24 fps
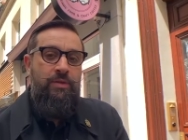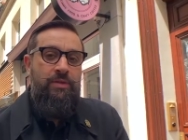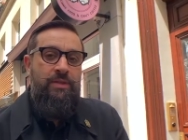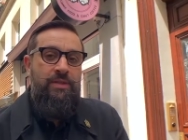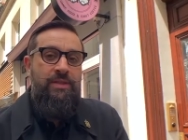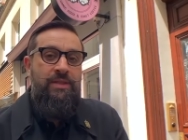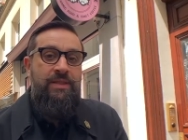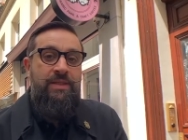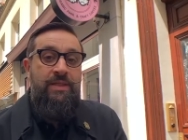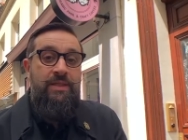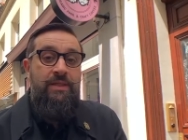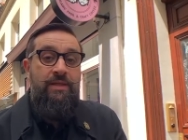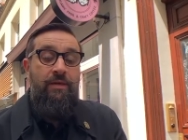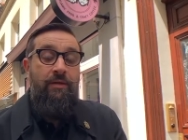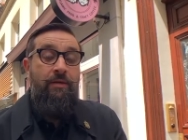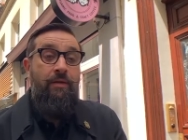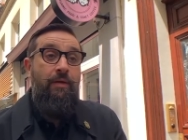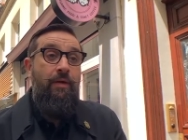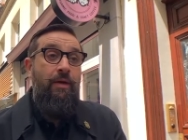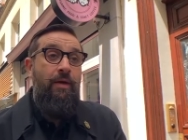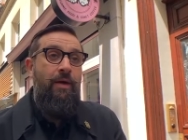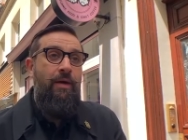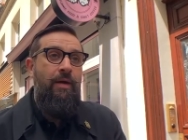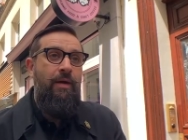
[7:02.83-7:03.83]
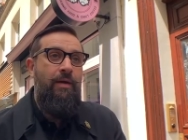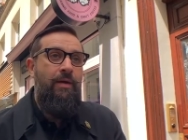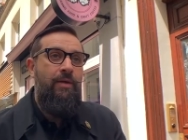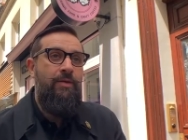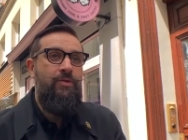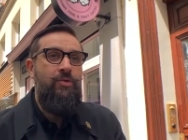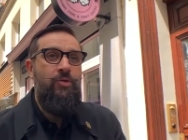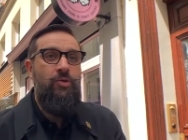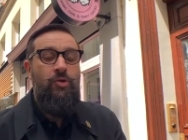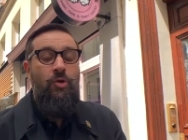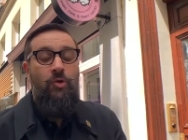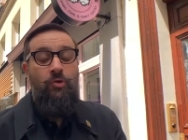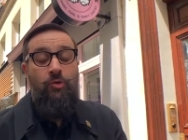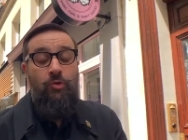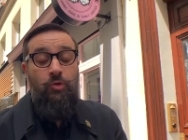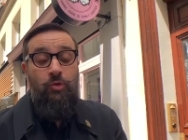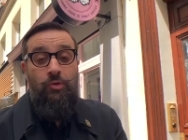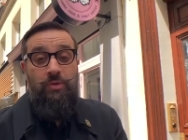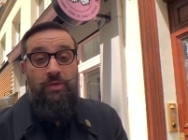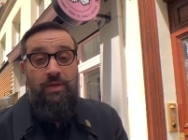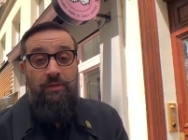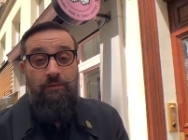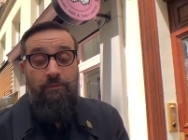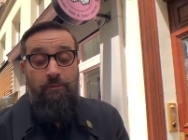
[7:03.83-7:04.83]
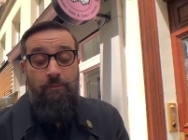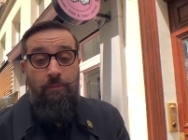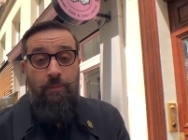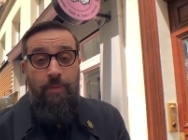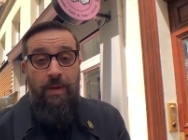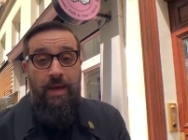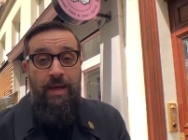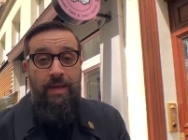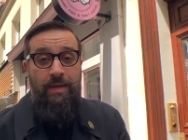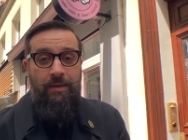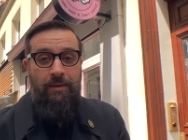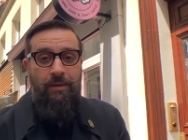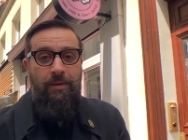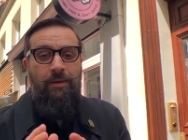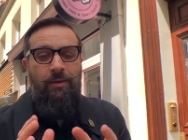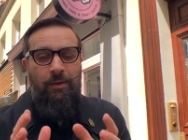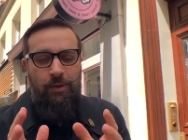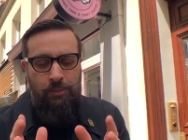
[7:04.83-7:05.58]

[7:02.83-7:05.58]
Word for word: si euh, ce genre de cuisine vous plaît,